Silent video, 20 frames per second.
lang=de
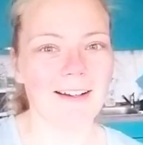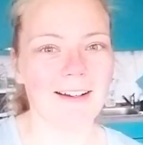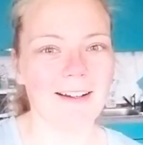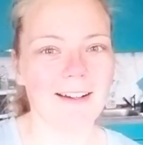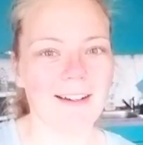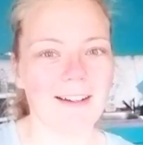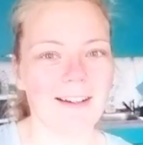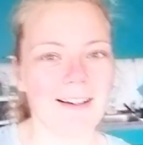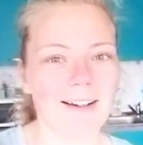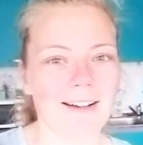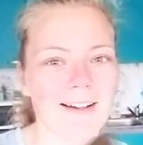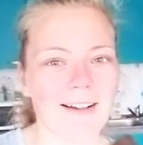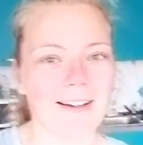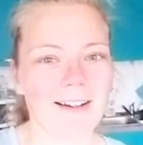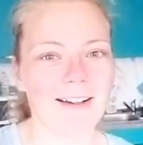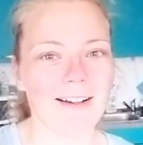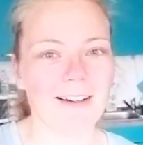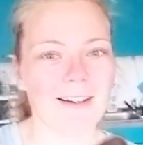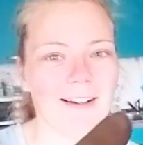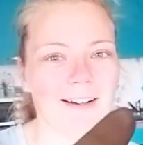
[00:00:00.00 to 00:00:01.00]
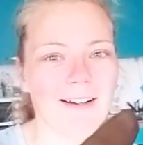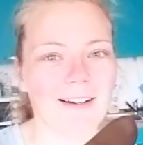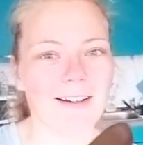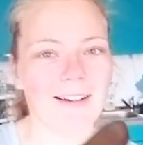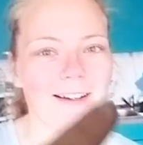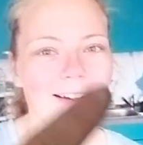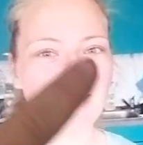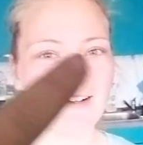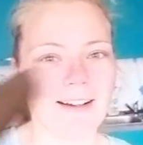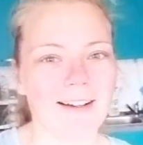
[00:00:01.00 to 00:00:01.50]
Ich schneide gerade hier
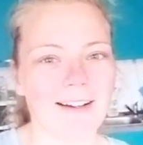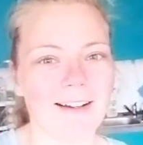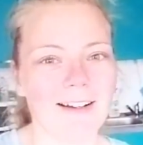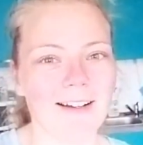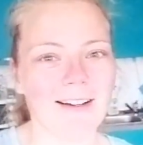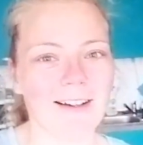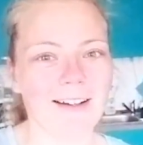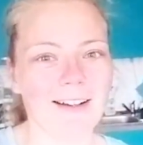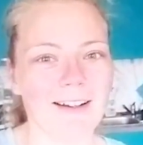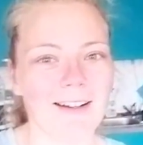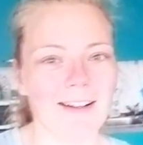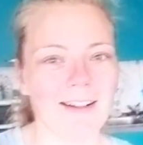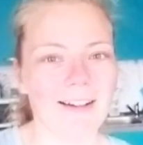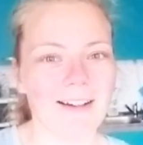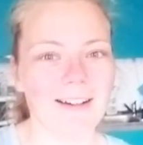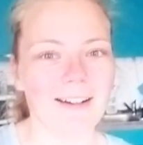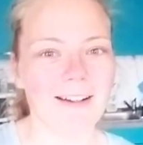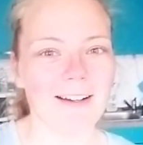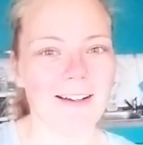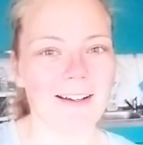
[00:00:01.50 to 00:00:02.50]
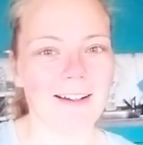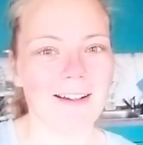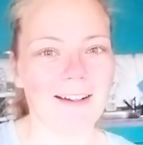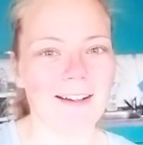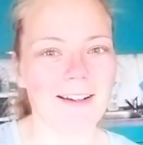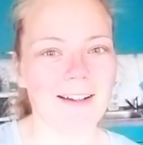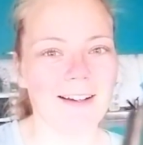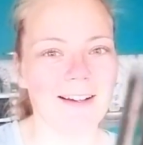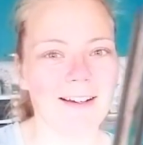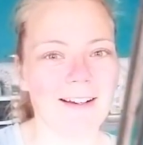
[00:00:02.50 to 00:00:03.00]
noch ein Video und
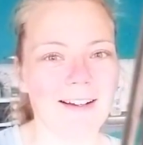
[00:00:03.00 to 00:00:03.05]
habe mir jetzt